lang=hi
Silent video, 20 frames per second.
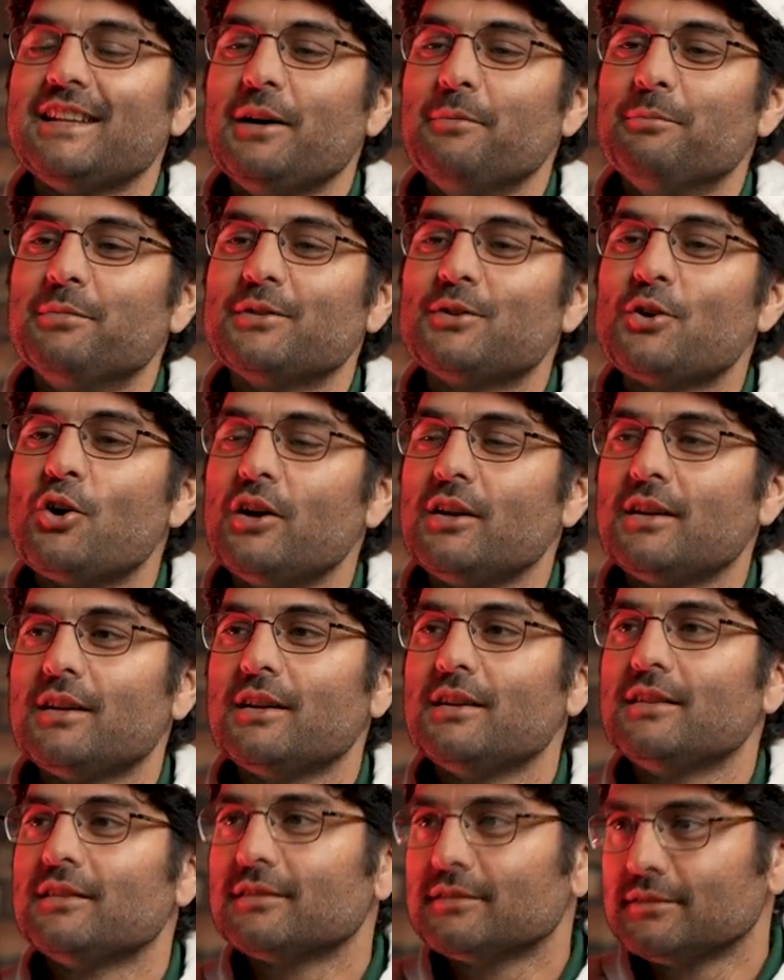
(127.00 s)
तब
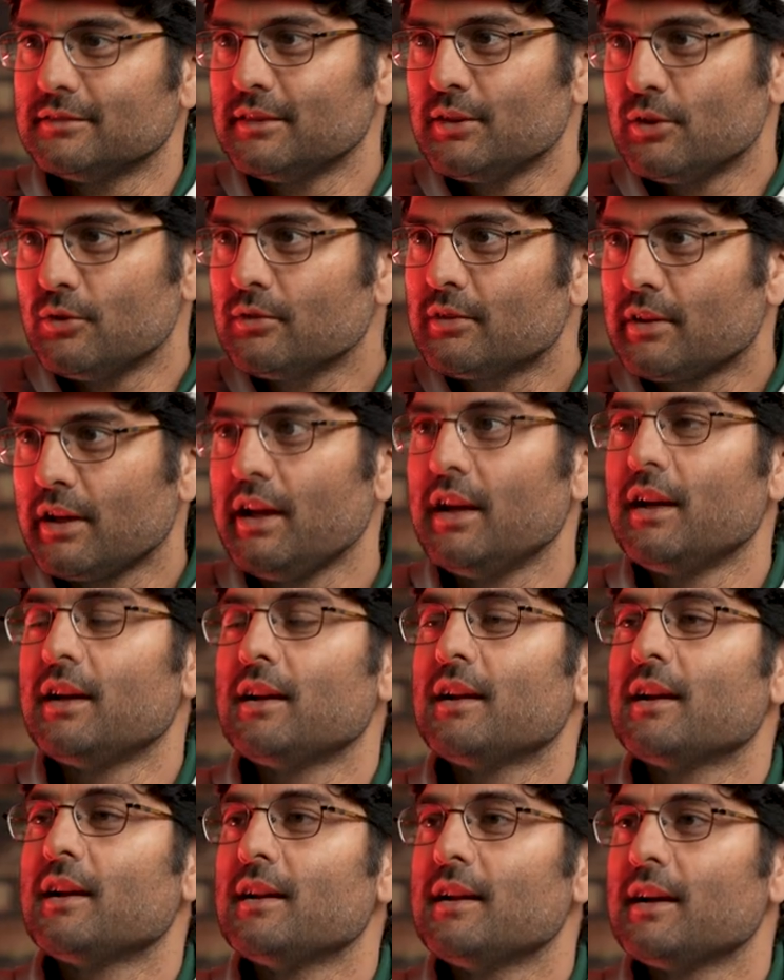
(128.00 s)
कंटेंट यू नो क्रिएट
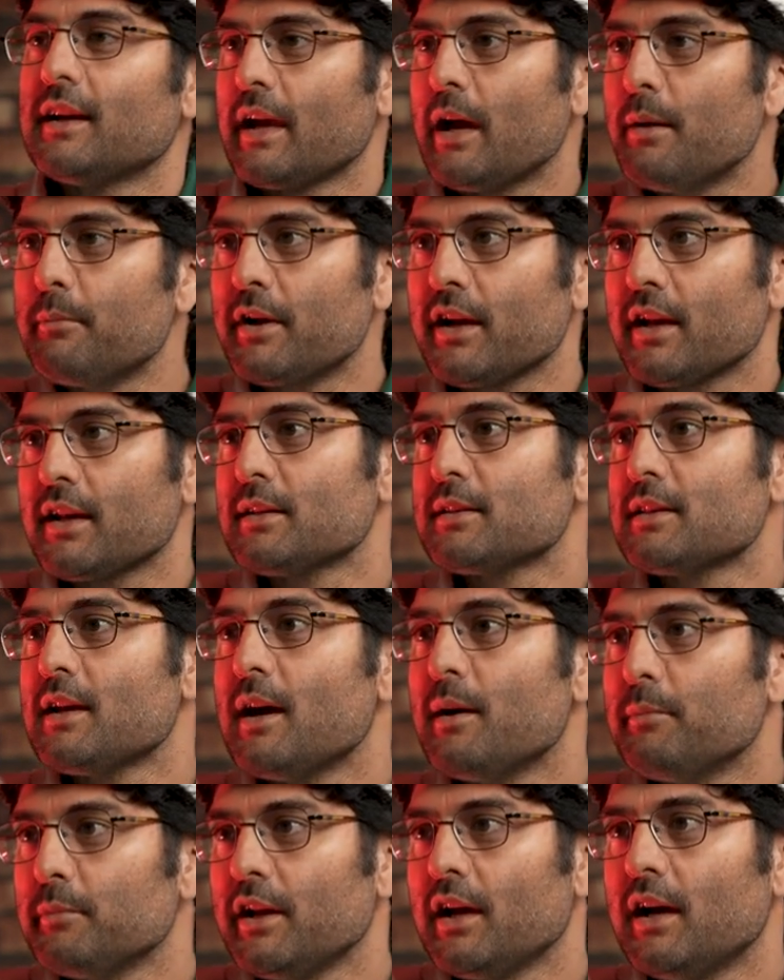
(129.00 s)
करना कैमरा के
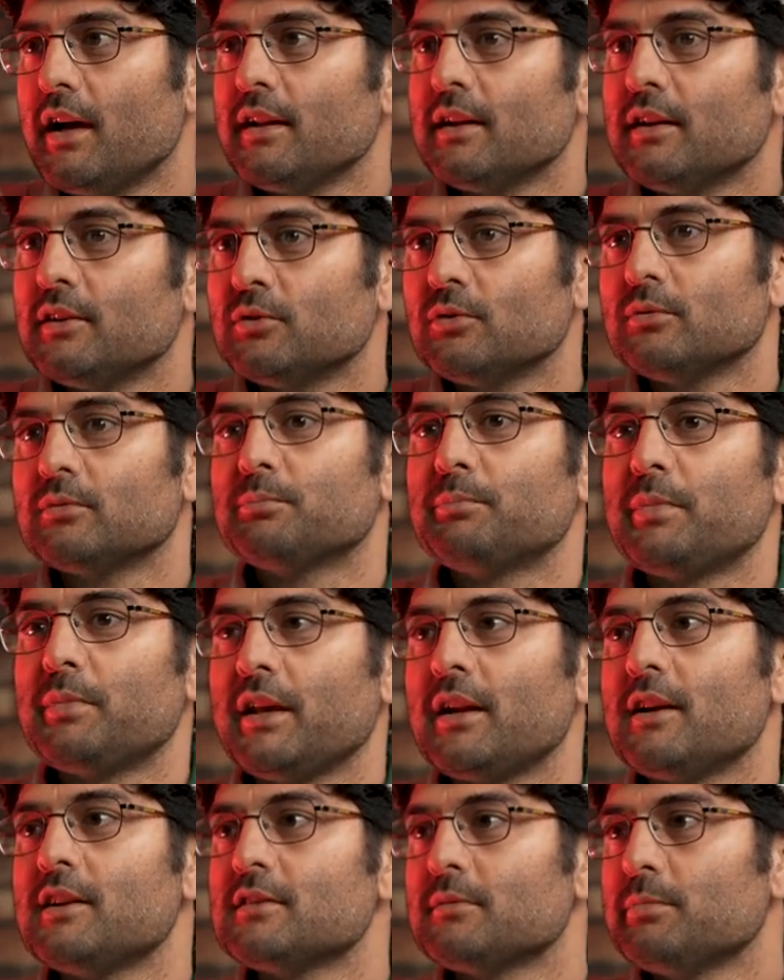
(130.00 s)
सामने आना तो
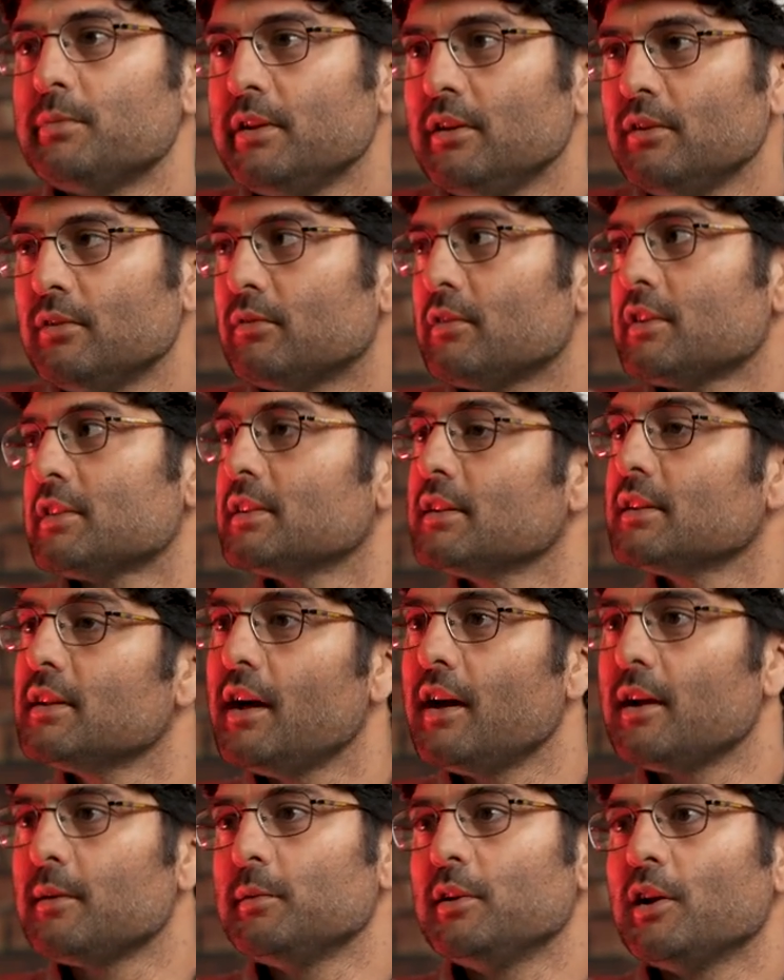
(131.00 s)
पेरेंट्स भी
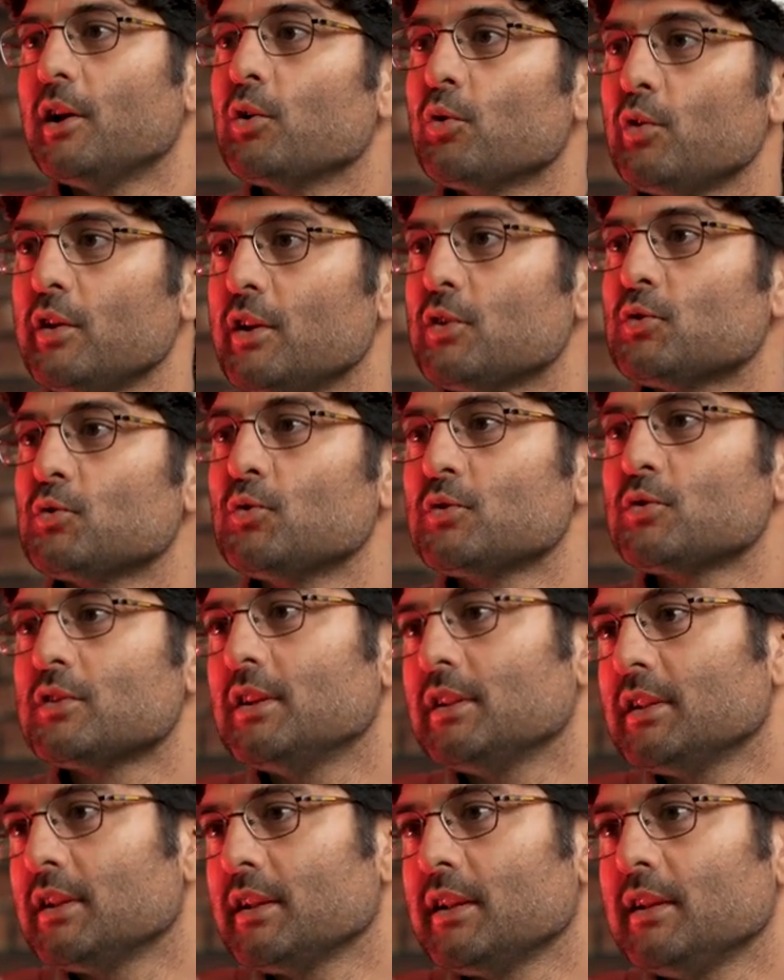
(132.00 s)
रिश्तेदार भी हर कोई ये सोच
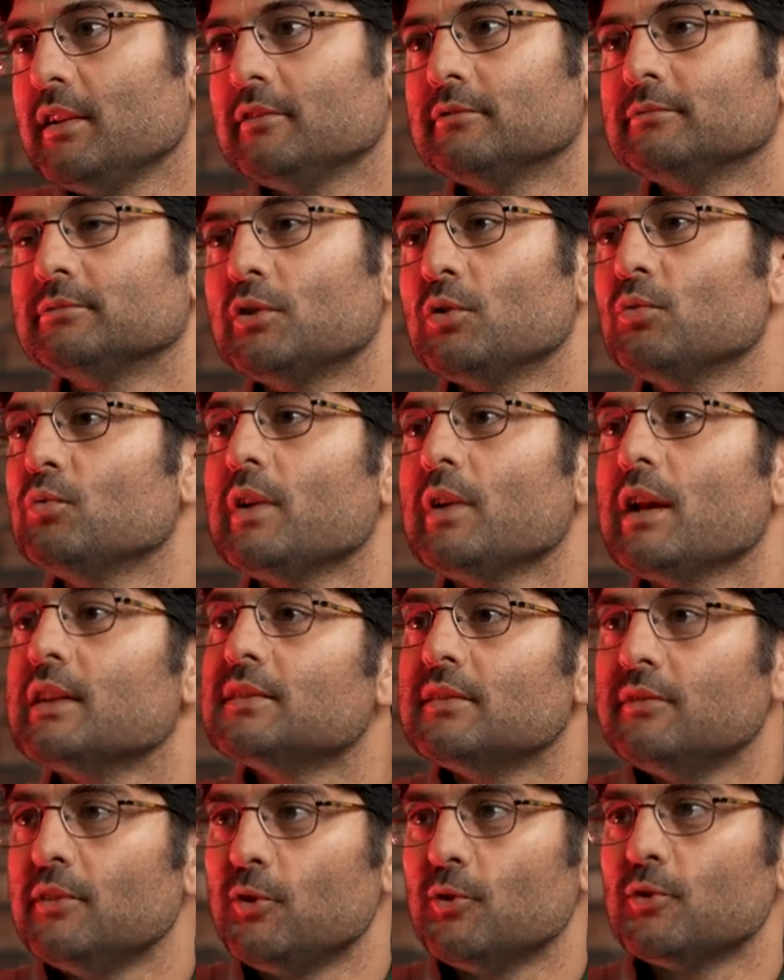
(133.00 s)
रहा था कि क्यों
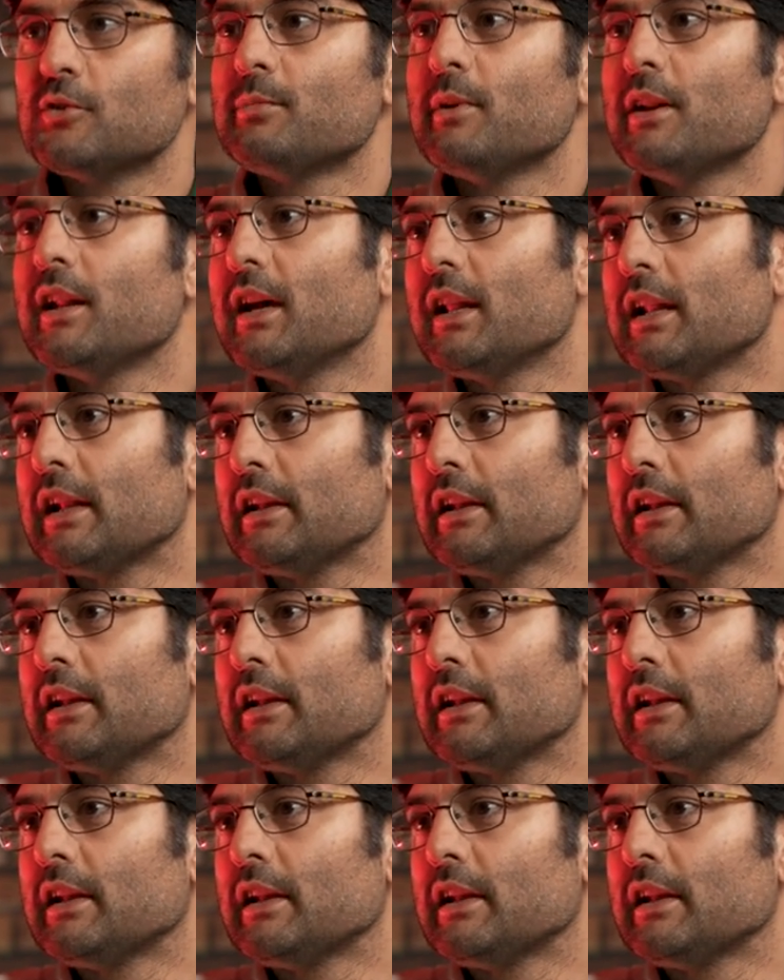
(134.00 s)
ऐसे वीडियोस बना